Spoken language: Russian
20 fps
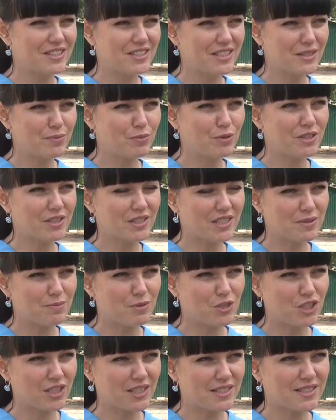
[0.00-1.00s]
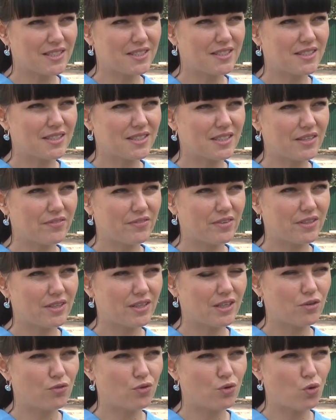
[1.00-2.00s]
Здесь будет размещаться детский
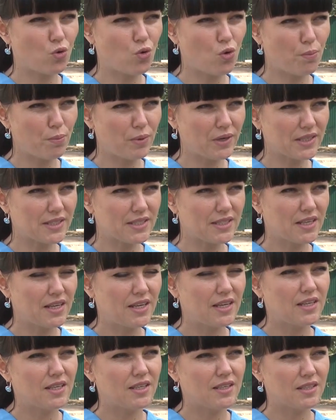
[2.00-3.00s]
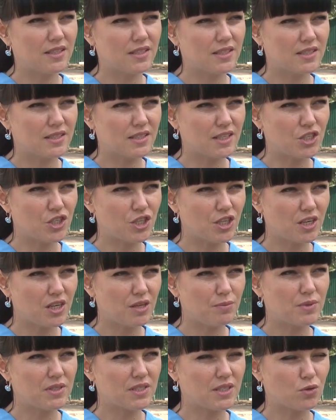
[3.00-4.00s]
игровой комплекс э, с
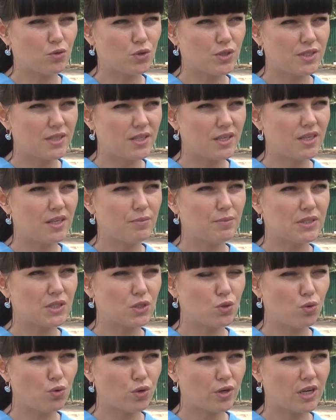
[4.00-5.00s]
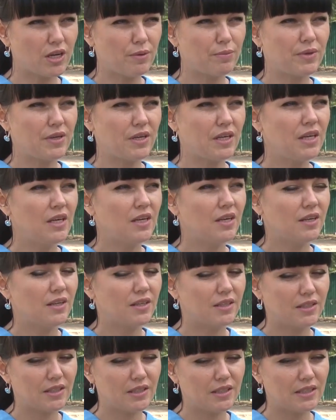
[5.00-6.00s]
качелями, с каруселями, с горками.
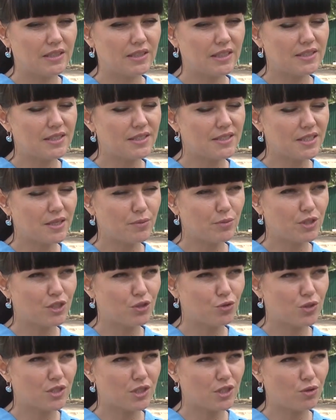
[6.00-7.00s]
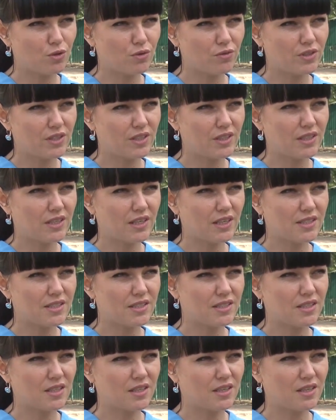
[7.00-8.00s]
Э, для детей будет установлены
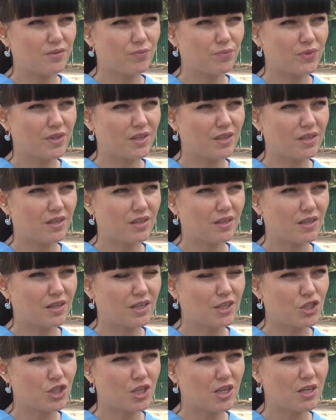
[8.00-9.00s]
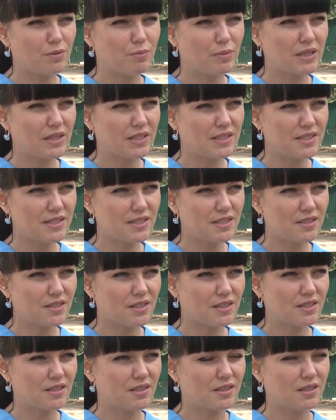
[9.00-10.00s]
разные э, качели,
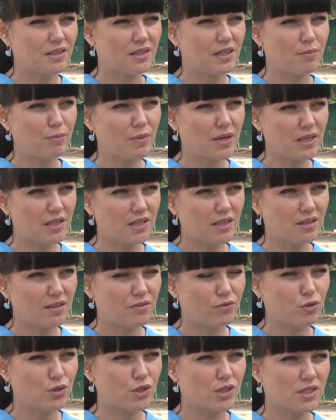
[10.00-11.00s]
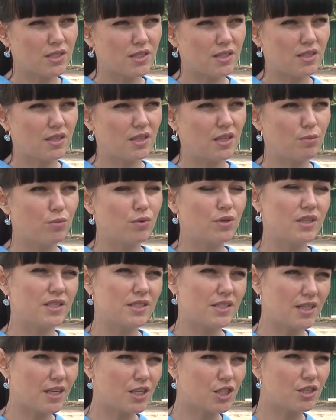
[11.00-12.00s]
балансиры для маленького возраста, для более
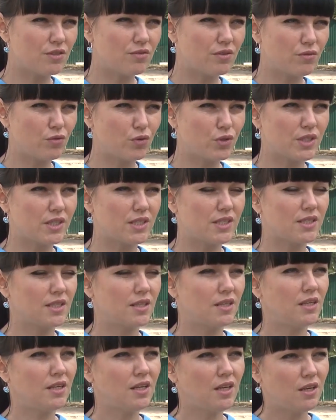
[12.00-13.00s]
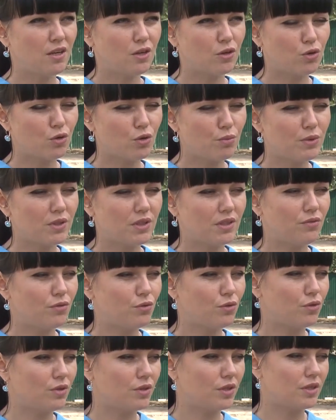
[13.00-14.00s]
старшего возраста. Кроме
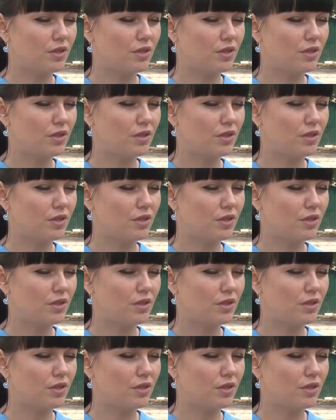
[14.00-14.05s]
того,